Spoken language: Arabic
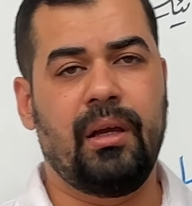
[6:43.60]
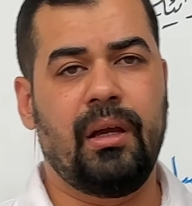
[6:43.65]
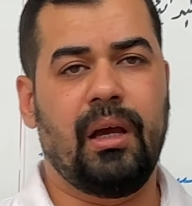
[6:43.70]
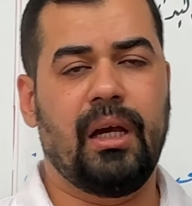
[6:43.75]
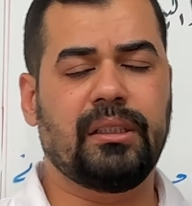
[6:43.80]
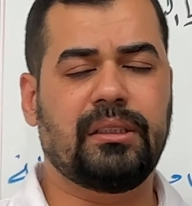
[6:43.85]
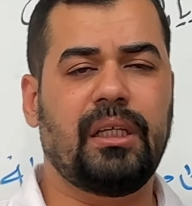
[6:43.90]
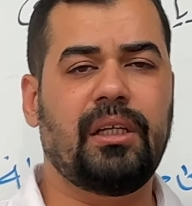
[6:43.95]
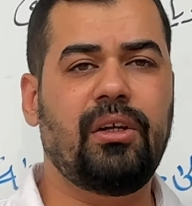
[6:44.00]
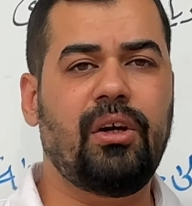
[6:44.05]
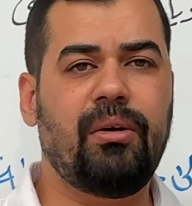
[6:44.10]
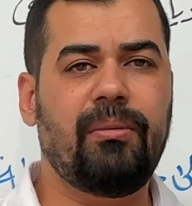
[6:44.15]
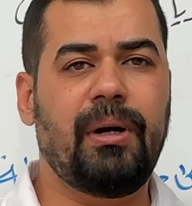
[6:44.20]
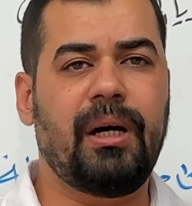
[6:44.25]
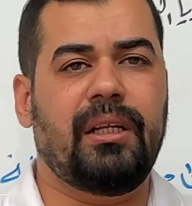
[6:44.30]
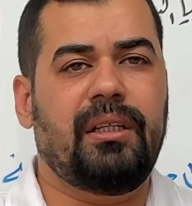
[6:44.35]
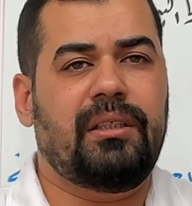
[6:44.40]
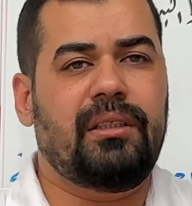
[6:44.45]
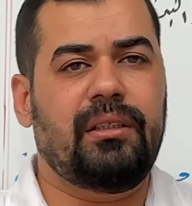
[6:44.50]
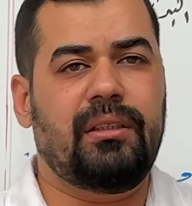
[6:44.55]
هسه اليوم
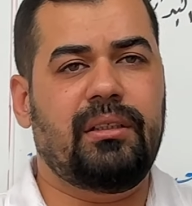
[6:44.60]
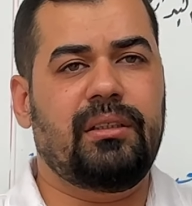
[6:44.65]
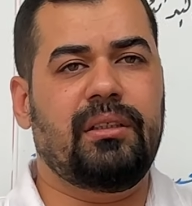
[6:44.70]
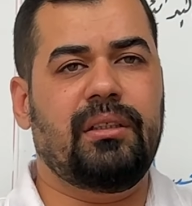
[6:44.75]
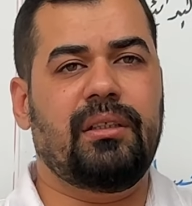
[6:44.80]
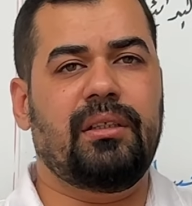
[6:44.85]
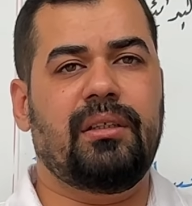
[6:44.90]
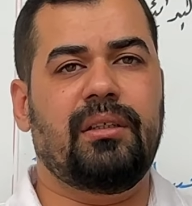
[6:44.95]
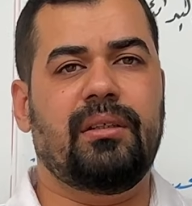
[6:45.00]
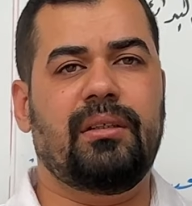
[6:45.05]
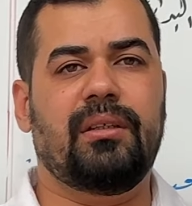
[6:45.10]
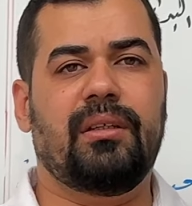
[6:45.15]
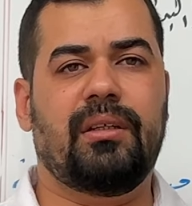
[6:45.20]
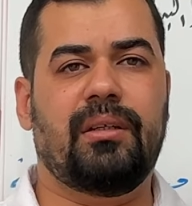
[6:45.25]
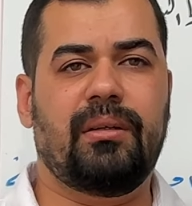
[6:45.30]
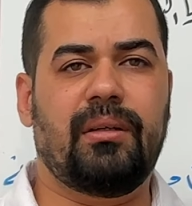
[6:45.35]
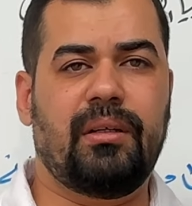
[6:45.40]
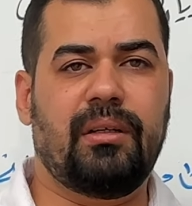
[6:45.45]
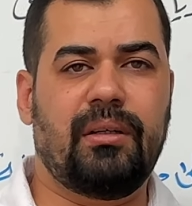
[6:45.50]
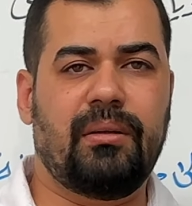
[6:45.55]
انا
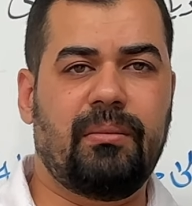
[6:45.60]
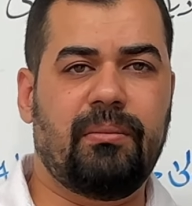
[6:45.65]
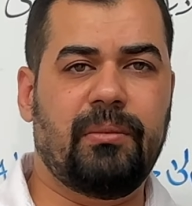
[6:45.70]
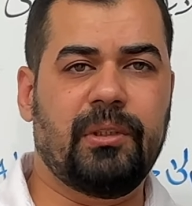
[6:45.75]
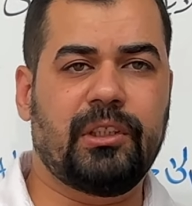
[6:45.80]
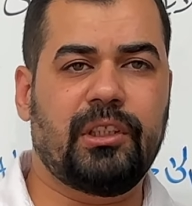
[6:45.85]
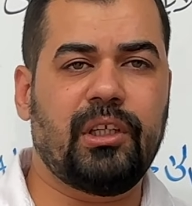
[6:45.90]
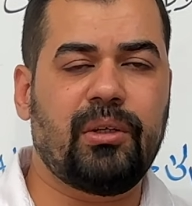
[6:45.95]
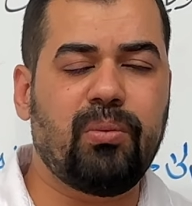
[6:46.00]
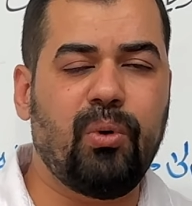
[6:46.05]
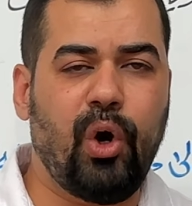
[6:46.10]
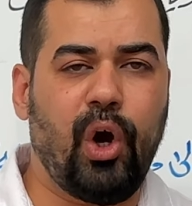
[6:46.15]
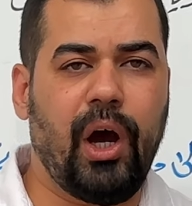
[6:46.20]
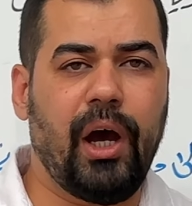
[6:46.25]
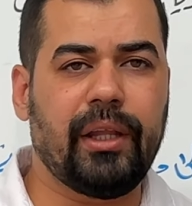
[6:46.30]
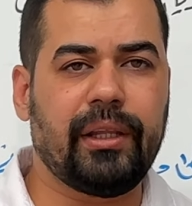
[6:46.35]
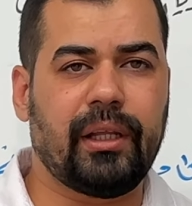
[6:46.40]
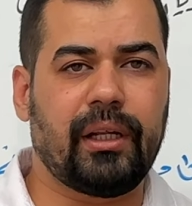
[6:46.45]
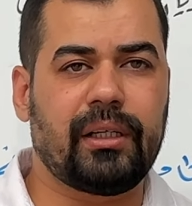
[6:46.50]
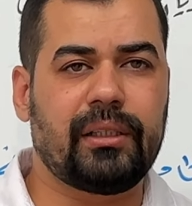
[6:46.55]
منطيك
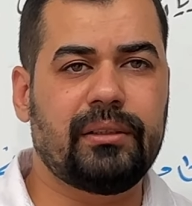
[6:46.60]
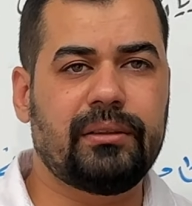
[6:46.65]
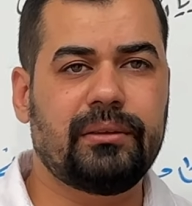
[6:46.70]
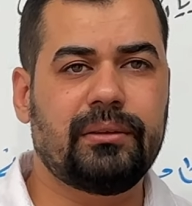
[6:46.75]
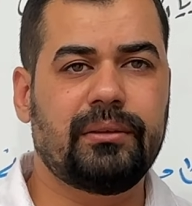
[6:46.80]
محاضره